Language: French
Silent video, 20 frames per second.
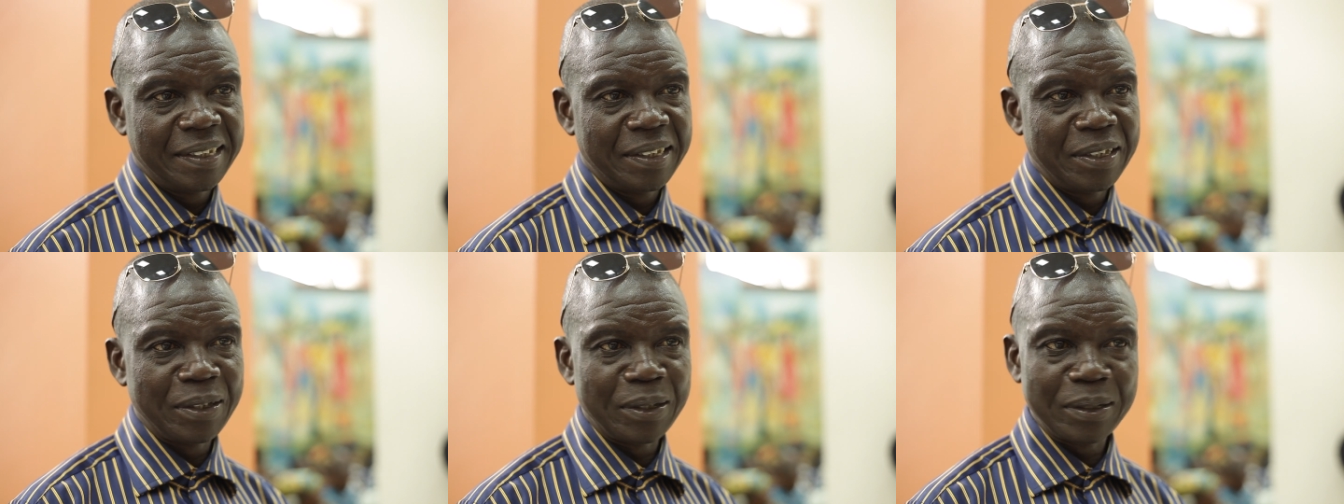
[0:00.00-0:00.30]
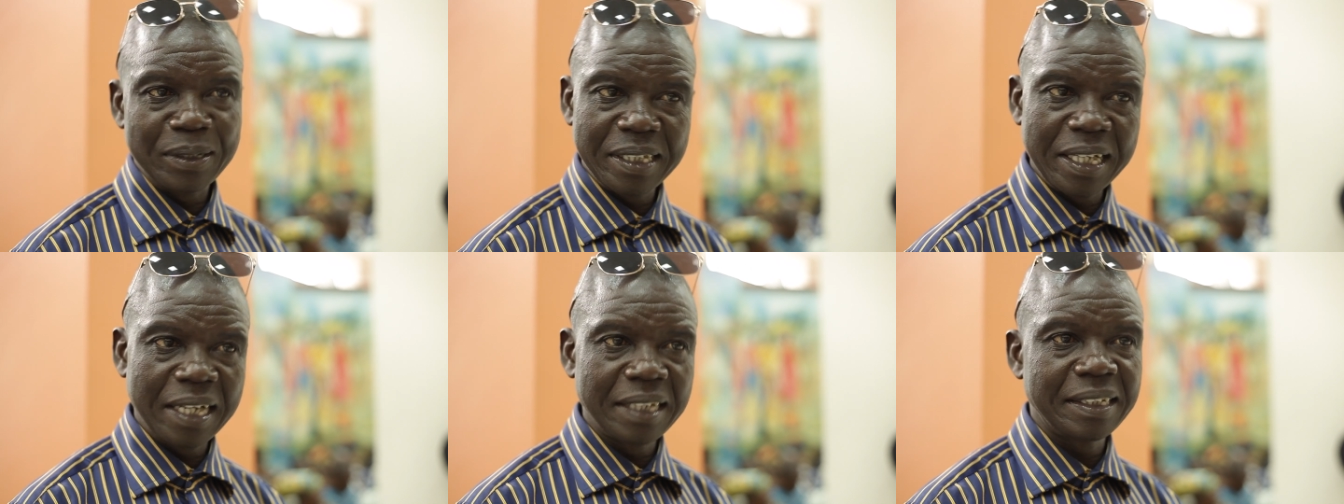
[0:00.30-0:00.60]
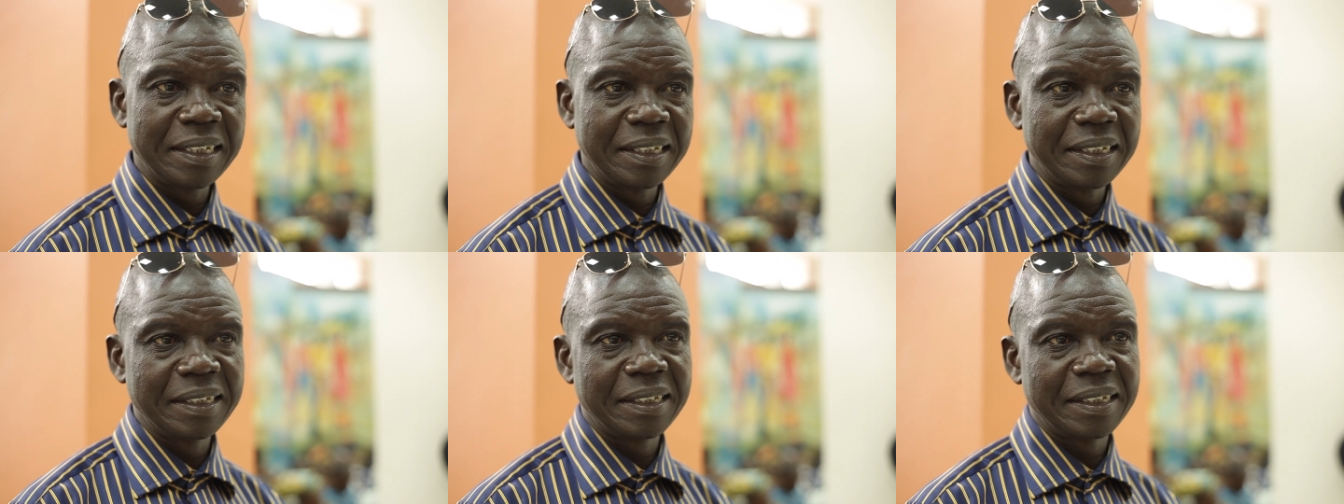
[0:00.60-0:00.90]
Donc ça,
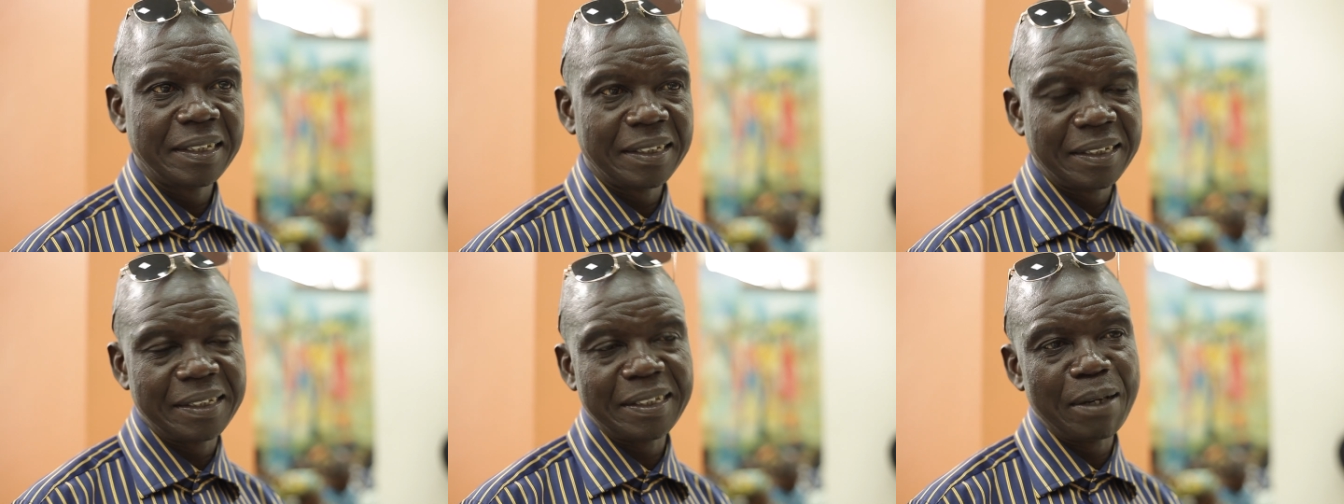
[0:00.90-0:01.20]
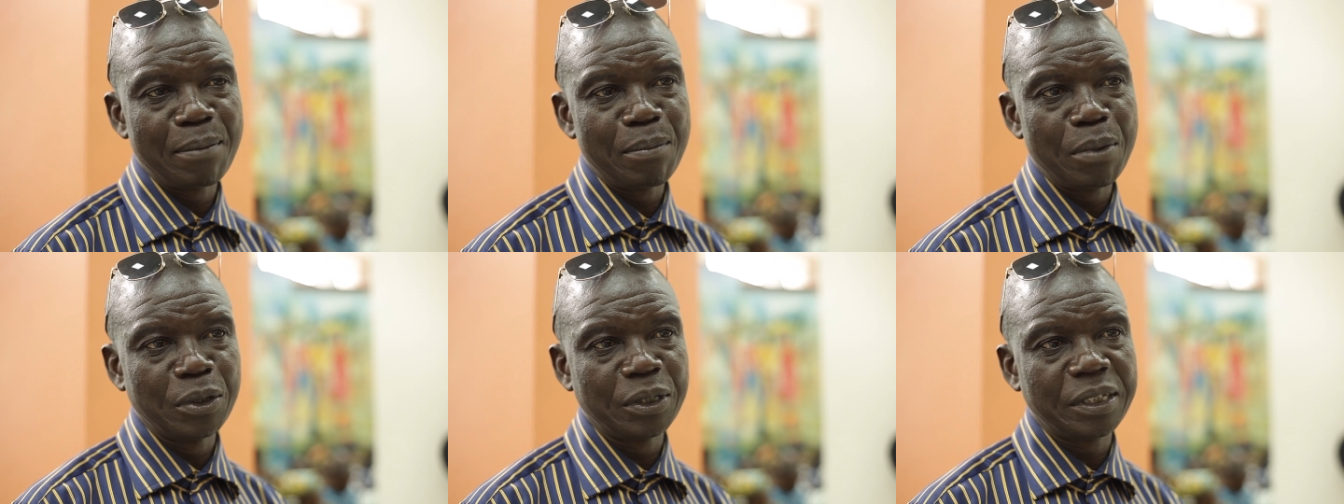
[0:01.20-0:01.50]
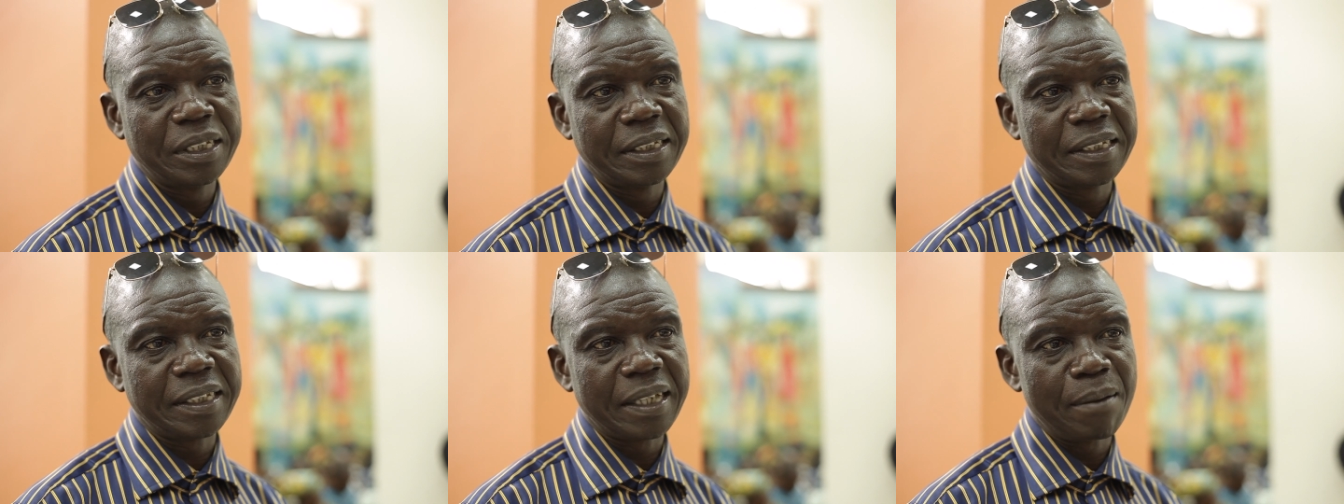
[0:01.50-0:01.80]
c'est un bon
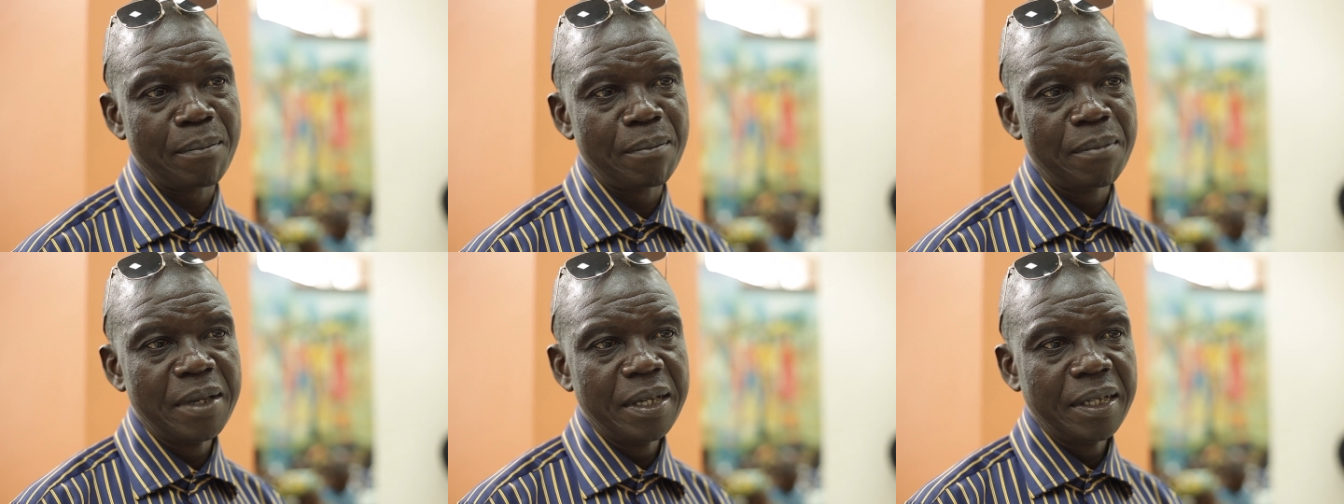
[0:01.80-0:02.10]
système.